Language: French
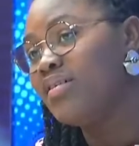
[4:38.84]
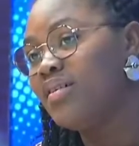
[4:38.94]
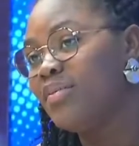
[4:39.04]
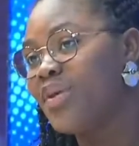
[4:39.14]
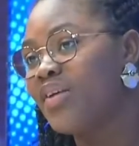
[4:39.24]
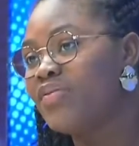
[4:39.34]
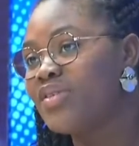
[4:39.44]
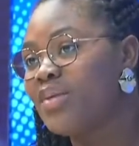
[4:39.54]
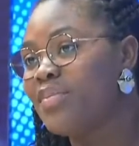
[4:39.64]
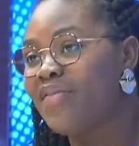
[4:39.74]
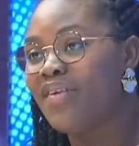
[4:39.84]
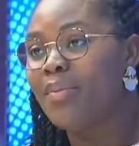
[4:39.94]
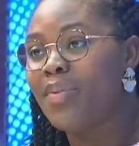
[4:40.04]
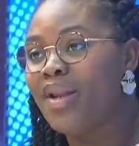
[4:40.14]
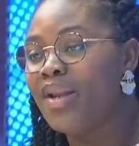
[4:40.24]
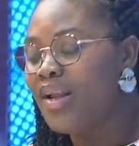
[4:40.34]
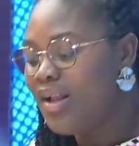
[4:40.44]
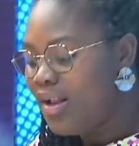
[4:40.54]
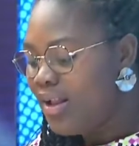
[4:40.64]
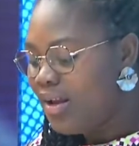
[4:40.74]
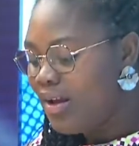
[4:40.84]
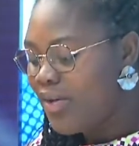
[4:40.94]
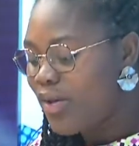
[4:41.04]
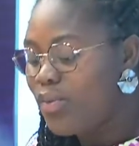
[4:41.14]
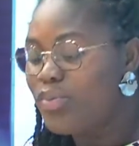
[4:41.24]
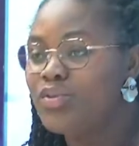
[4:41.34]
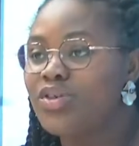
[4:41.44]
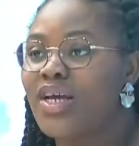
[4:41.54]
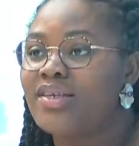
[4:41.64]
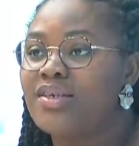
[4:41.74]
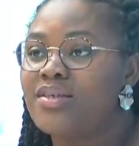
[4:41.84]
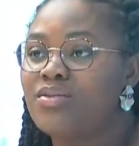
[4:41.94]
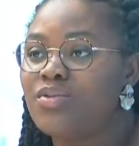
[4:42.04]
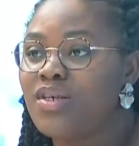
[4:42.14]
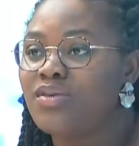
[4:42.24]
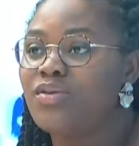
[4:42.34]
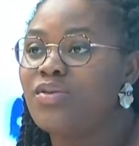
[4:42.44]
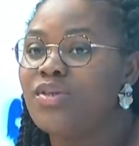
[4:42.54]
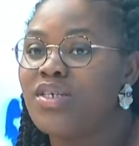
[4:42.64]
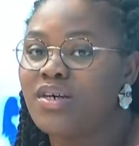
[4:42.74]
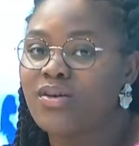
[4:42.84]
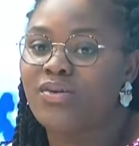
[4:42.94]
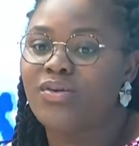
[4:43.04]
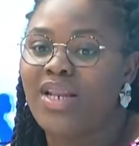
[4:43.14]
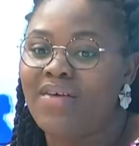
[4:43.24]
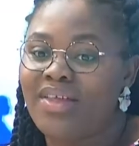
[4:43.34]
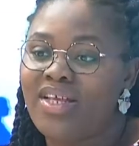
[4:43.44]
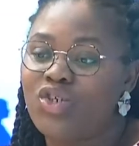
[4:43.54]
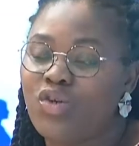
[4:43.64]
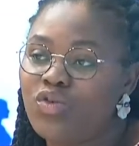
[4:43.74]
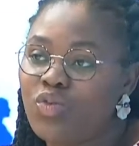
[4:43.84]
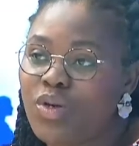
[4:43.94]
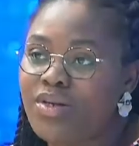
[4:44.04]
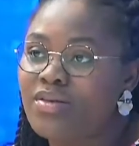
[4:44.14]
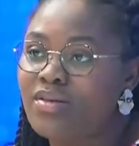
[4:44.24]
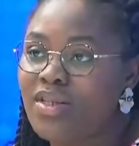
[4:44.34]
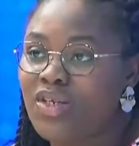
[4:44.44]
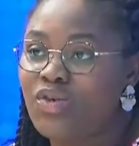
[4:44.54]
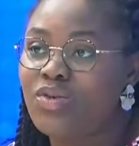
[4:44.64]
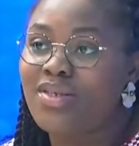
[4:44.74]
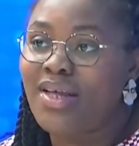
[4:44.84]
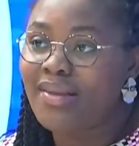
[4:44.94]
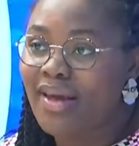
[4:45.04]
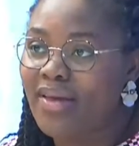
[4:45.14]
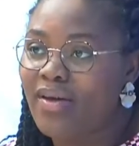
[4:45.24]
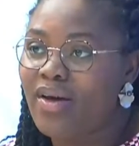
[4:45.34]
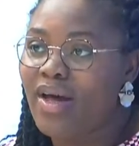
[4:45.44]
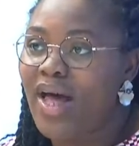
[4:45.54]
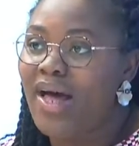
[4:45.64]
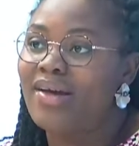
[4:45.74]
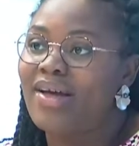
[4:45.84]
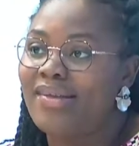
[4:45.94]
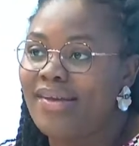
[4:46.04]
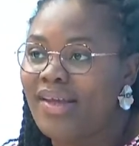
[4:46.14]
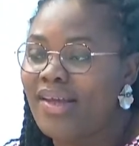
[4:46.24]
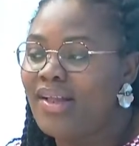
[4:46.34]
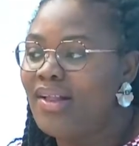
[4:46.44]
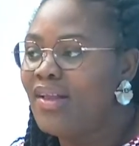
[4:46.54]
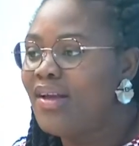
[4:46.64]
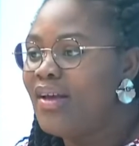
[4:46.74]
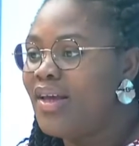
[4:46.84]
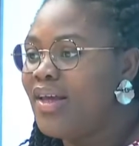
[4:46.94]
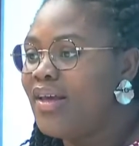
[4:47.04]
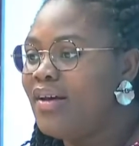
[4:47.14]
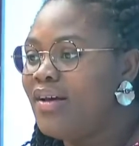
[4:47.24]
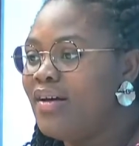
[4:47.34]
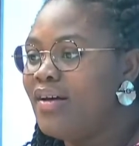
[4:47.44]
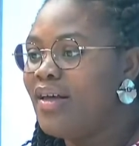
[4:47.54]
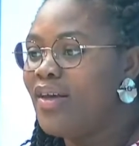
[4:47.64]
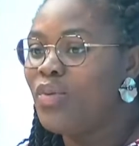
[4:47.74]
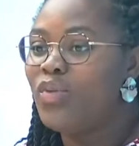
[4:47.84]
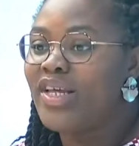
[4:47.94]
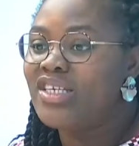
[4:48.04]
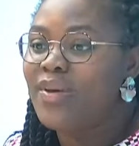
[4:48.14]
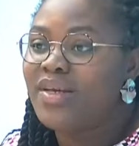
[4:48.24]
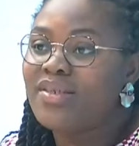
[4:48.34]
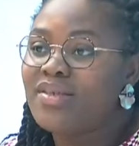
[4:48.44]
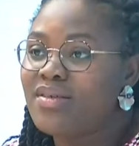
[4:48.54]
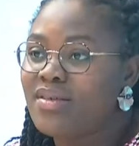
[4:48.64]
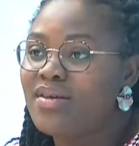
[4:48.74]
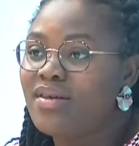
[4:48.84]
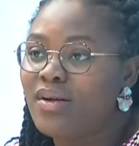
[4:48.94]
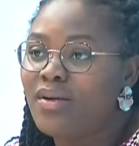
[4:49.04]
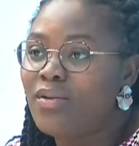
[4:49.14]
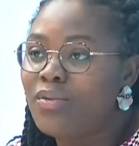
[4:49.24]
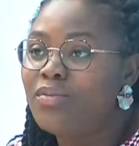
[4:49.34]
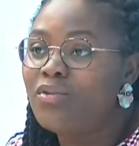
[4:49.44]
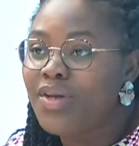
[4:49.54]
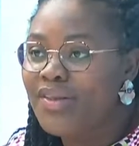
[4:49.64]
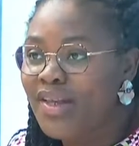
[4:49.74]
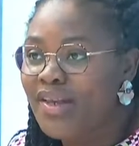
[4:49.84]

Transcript: hein, Pierre Fossé m'a fait appel avec un projet assez séduisant de dire qu'il avait des jeunes joueuses, des jeunes intérieurs à encadrer. Euh, et, que mon expertise euh, lui était